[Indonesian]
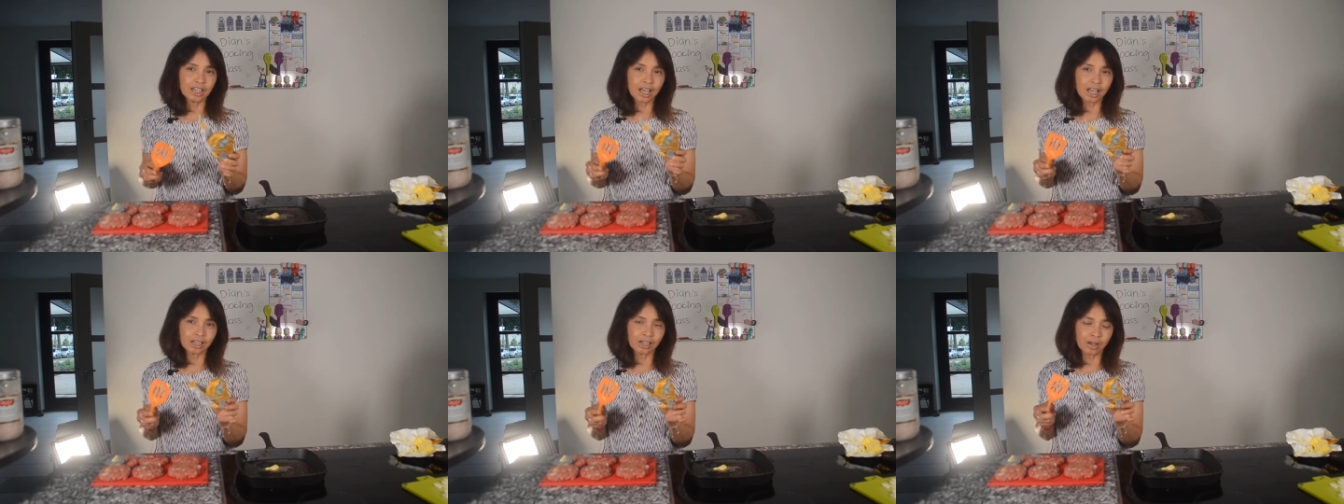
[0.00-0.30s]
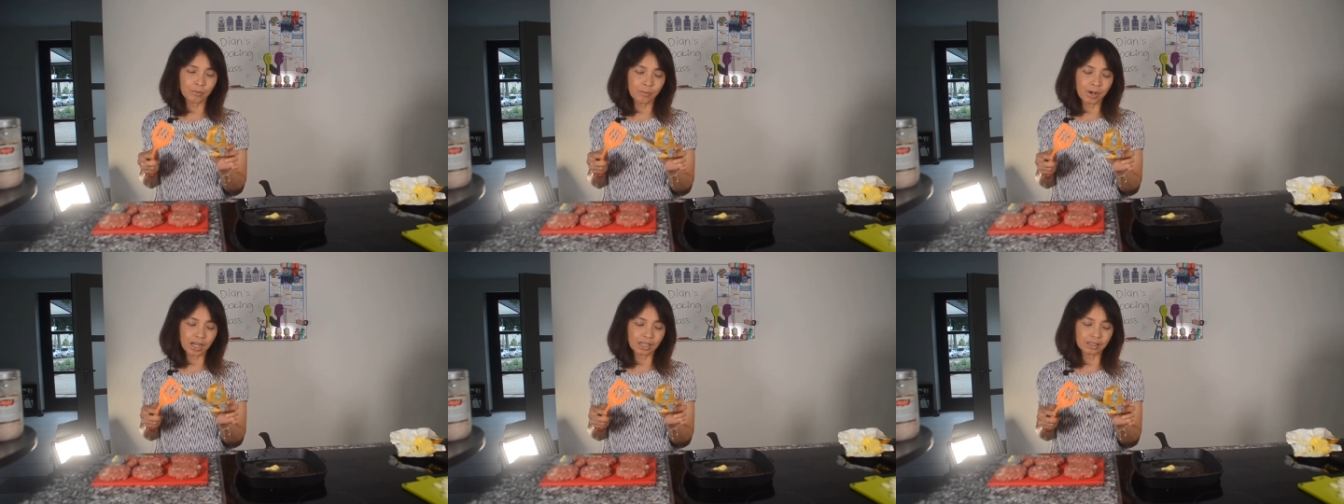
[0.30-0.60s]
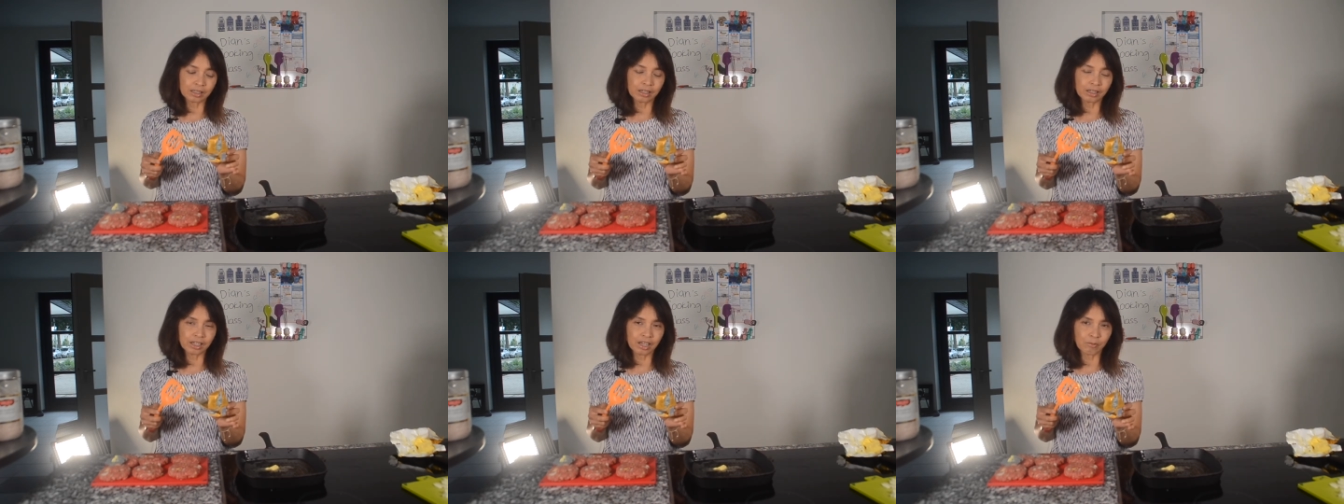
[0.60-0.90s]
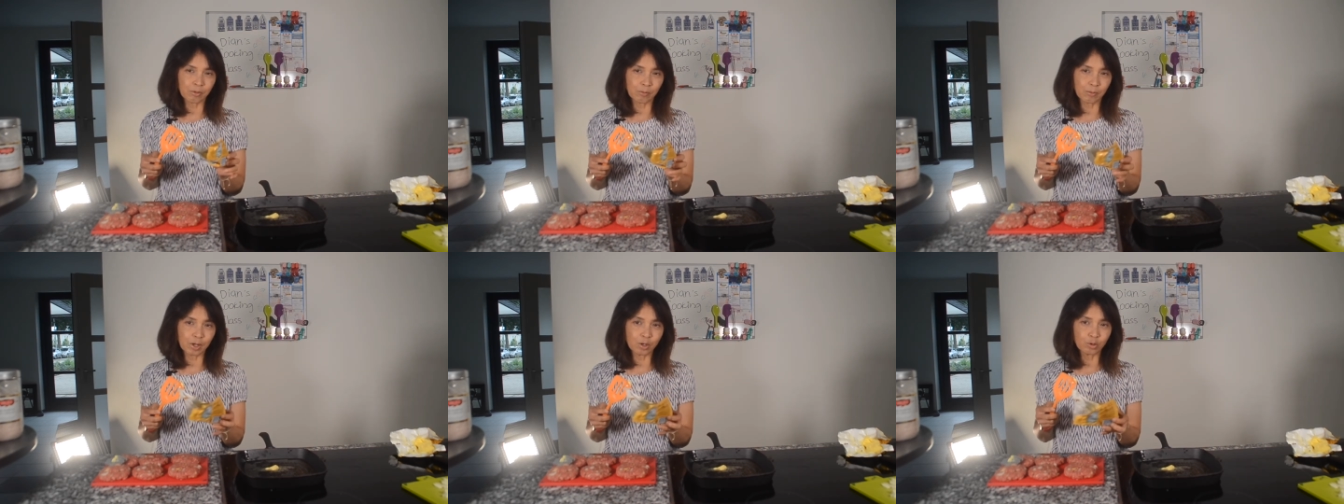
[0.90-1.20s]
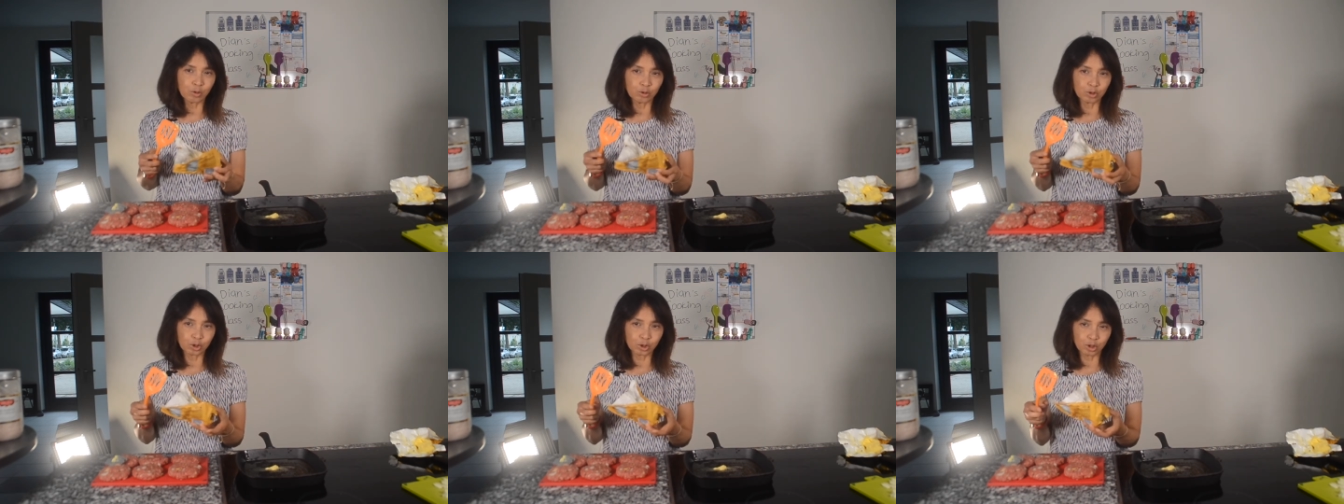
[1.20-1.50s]
ada butter yang memang
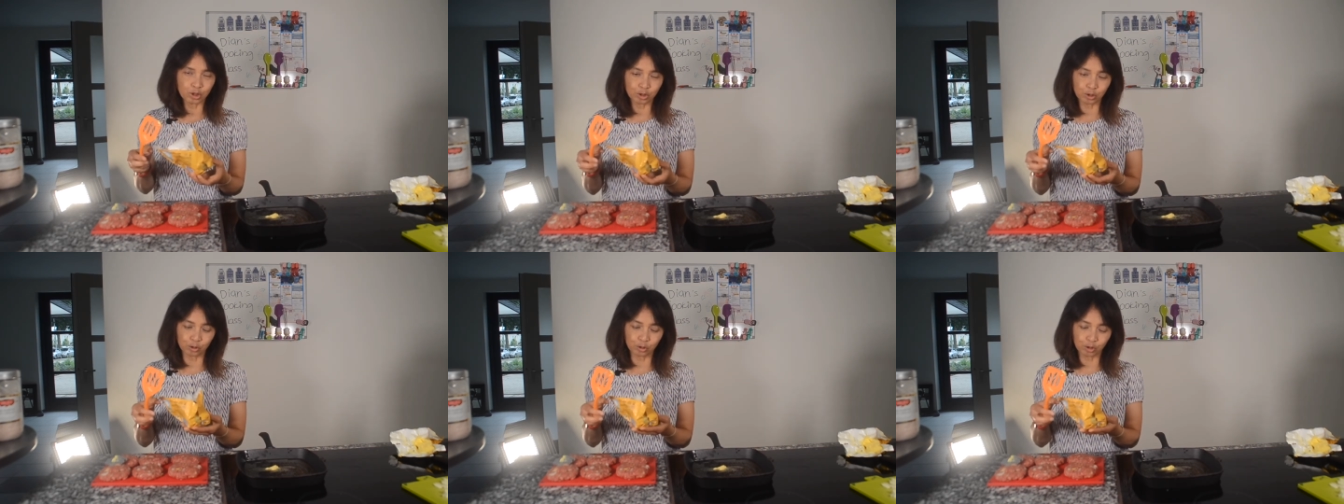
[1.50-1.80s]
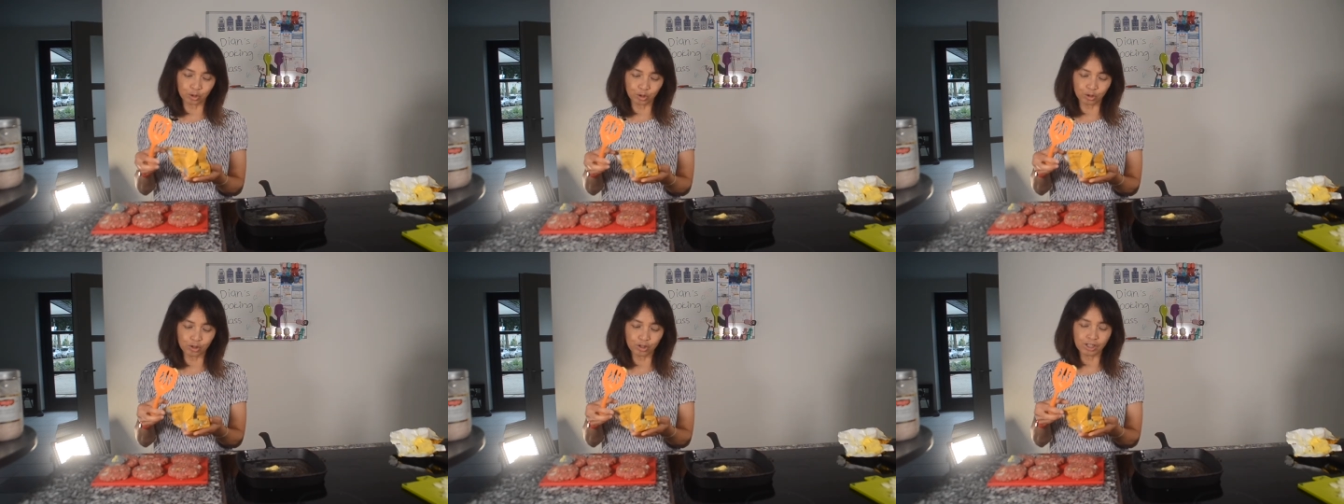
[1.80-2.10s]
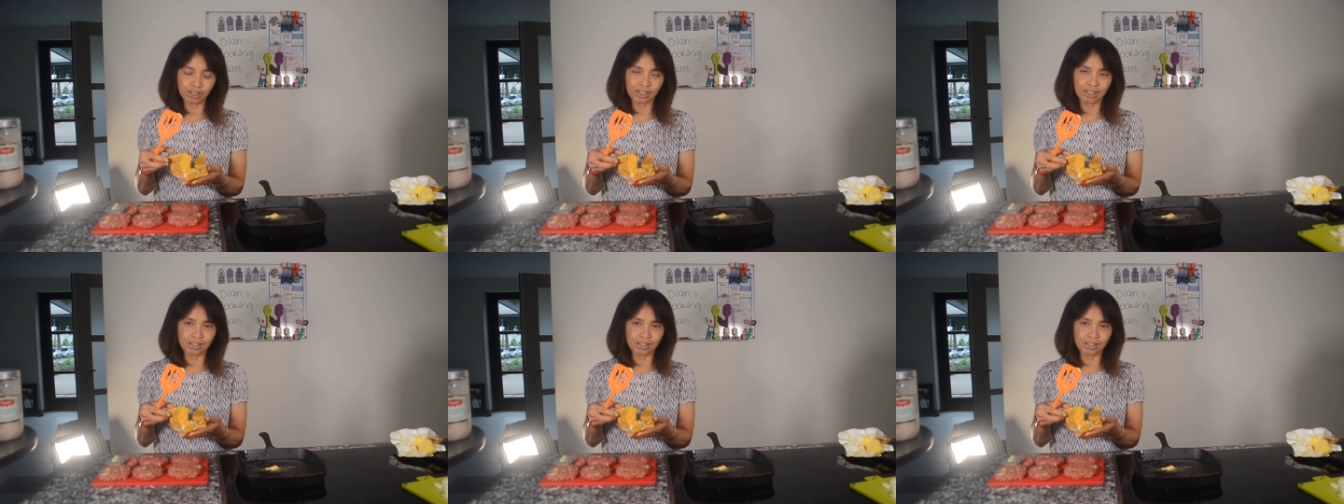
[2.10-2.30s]
khusus untuk